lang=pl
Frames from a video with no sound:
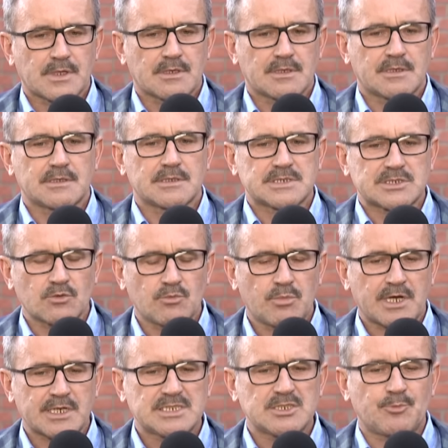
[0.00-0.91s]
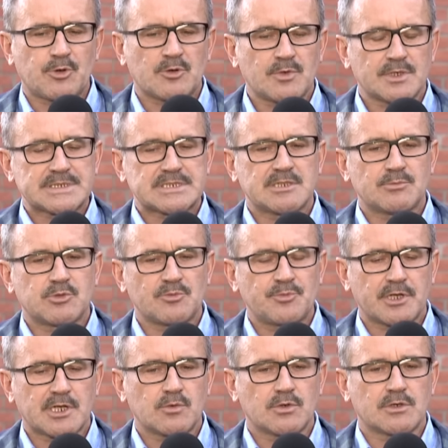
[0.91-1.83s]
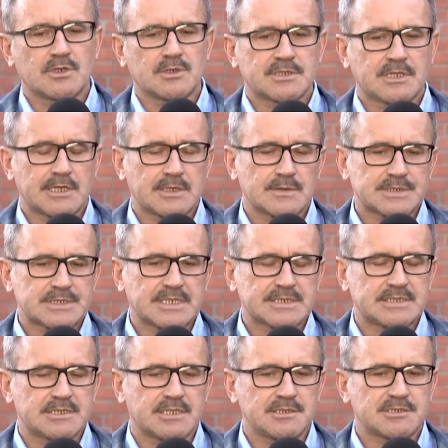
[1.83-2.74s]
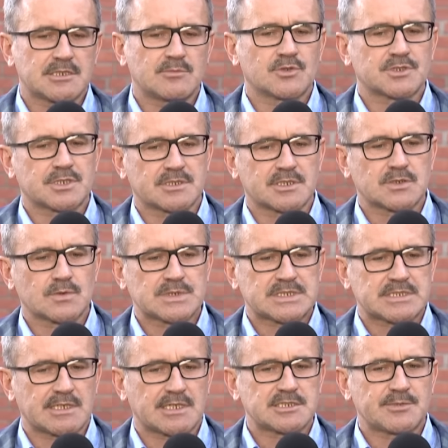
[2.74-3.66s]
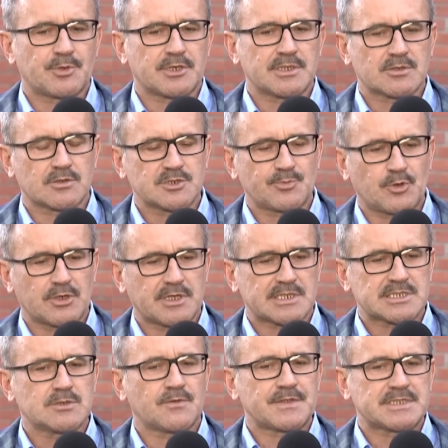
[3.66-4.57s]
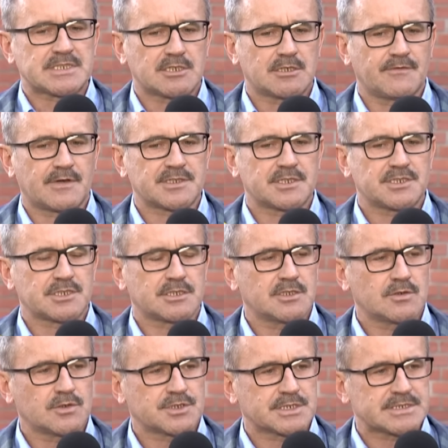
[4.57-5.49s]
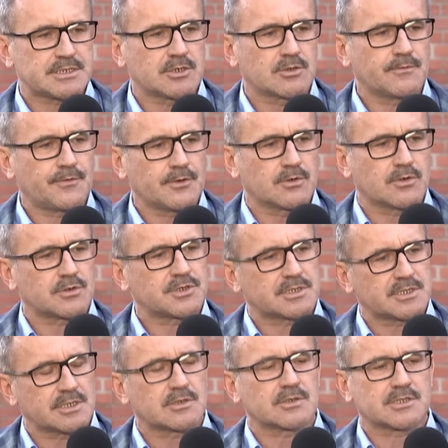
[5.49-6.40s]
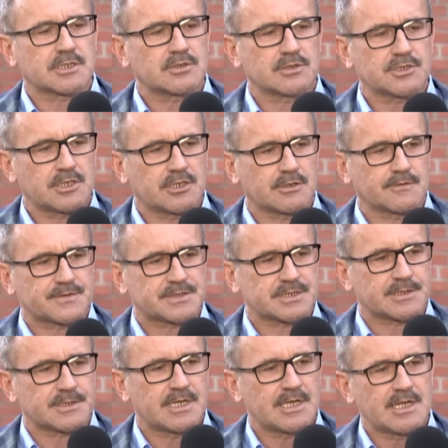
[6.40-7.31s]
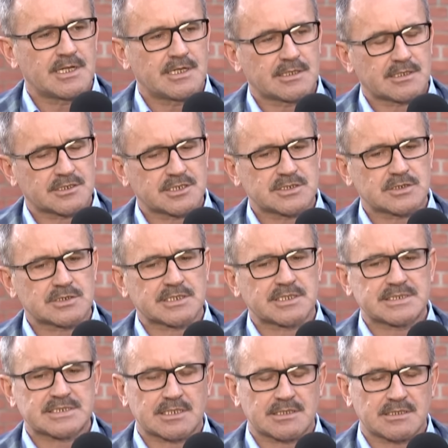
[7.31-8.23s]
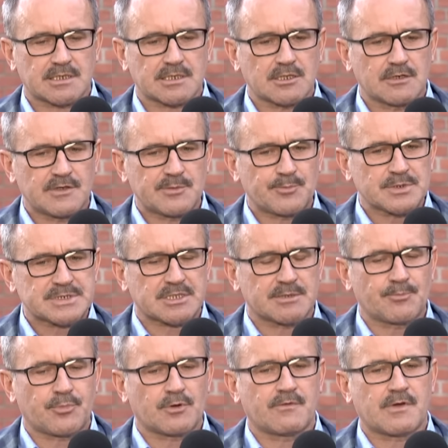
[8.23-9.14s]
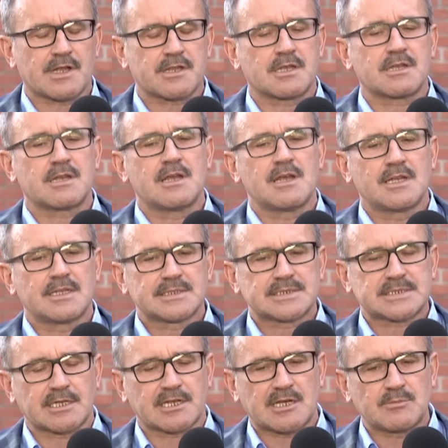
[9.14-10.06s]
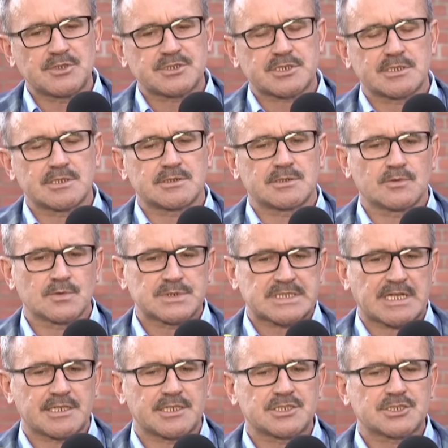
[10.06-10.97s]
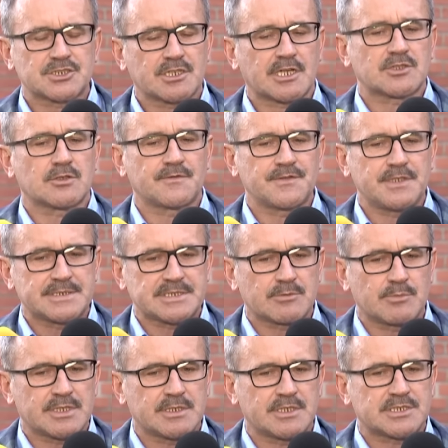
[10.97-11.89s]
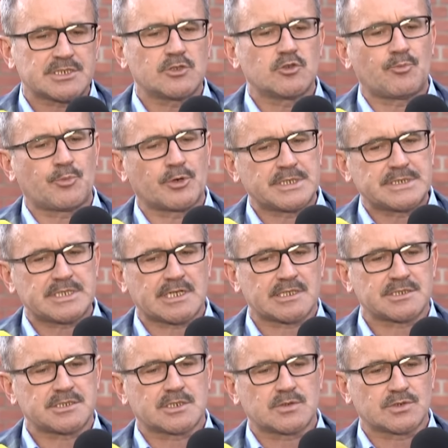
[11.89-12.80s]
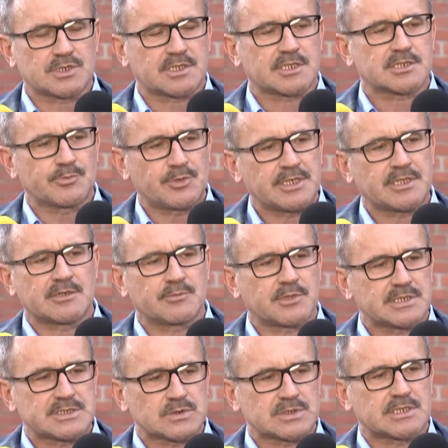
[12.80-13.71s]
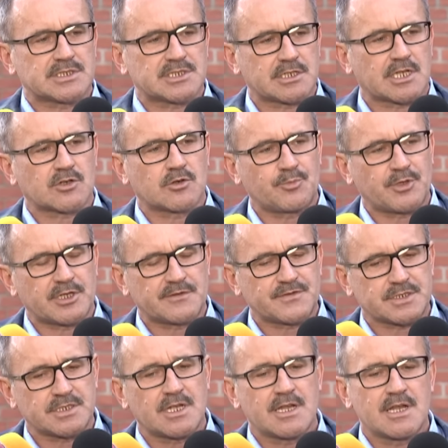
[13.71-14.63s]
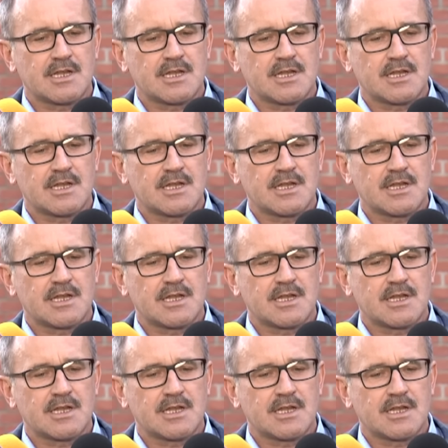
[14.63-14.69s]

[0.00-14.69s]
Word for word: E, są bardzo pomocne, bo biegły oglądając te zdjęcia może też ustalać prędkość pojazdów i zachowanie się innych uczestników ruchu, nie tylko tego kierowcy. Także jest to takie standardowe postępowanie. Staramy się e, ustalić, czy ratownicy medyczni lub policjanci, którzy też byli na miejscu zdarzenia jako pierwsi,